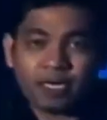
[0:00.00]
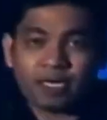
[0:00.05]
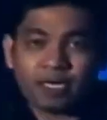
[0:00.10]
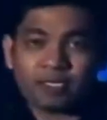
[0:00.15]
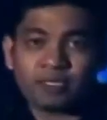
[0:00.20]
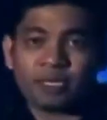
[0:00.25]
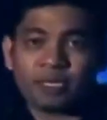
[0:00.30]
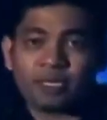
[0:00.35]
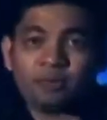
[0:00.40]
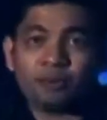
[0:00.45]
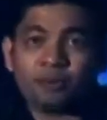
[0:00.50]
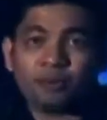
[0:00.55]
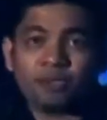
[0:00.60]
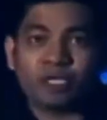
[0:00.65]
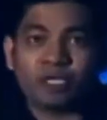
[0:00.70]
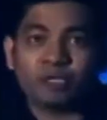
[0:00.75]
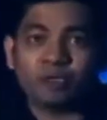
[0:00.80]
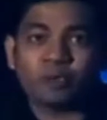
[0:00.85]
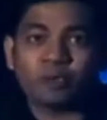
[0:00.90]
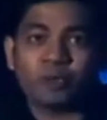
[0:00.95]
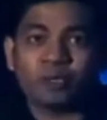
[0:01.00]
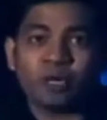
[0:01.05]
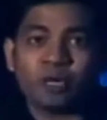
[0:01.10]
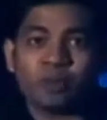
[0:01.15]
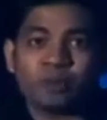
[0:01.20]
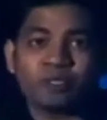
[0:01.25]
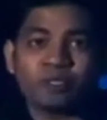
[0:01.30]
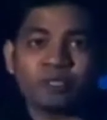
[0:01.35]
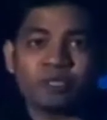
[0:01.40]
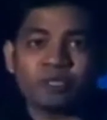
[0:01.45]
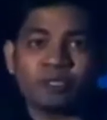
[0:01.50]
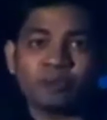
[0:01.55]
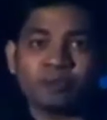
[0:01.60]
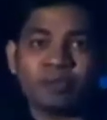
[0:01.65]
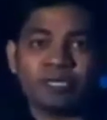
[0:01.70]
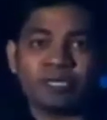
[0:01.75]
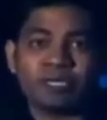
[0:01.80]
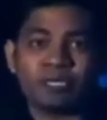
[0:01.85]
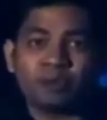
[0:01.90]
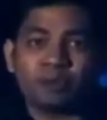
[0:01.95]
রাস্তার মোড়ের উপরে অবস্থিত
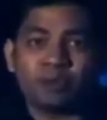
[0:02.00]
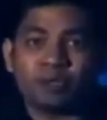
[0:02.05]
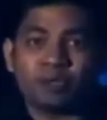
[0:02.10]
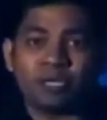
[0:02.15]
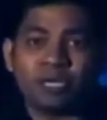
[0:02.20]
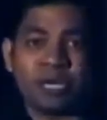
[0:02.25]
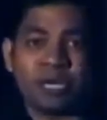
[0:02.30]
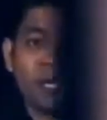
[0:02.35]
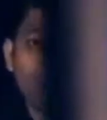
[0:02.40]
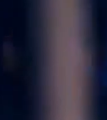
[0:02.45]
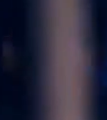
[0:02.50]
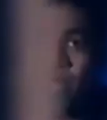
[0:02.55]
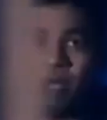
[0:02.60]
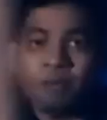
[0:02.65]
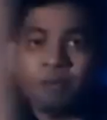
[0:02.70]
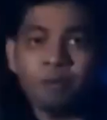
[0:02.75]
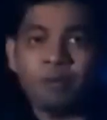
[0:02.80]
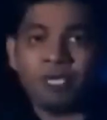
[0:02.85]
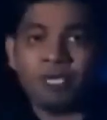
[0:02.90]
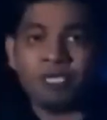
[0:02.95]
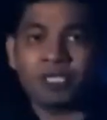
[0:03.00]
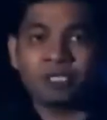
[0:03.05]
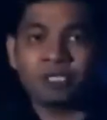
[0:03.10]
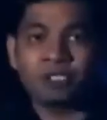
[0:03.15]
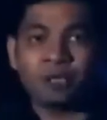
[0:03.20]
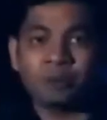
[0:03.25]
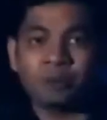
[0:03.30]
মাজারগুলোই নাকি বেশি